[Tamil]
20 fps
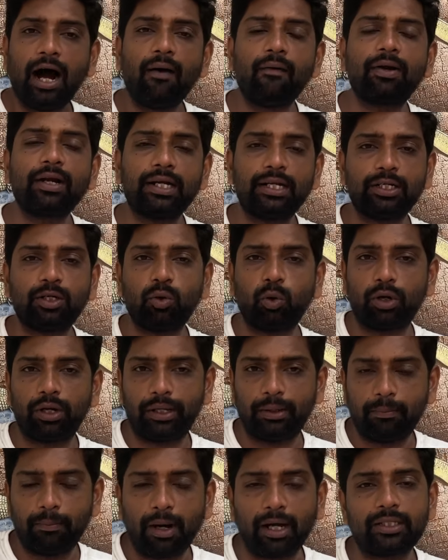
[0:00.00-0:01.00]
அவர்களுக்கு
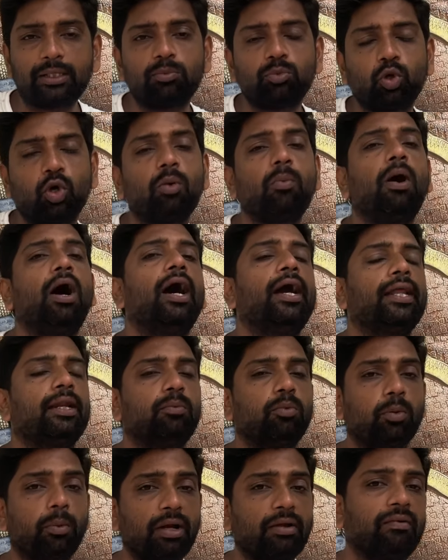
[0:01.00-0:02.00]
ஒரு மாதந்தோறும்
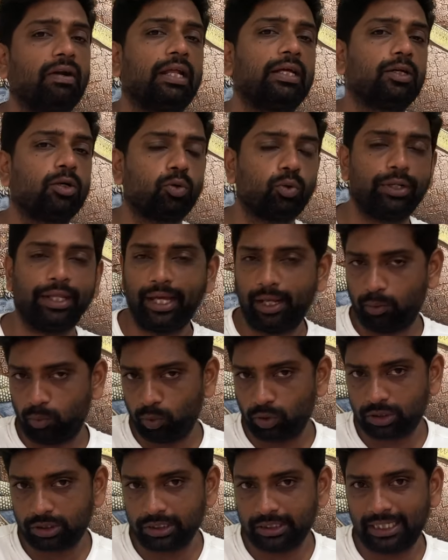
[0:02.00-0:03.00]
ஆயிரம் ரூபாய் வழங்கக்கூடிய
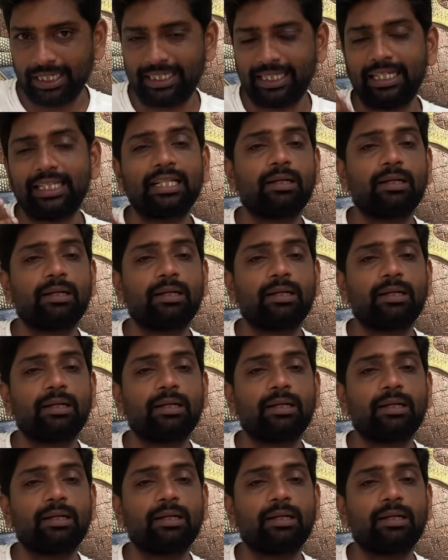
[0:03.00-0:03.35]
ஒரு திட்டத்தை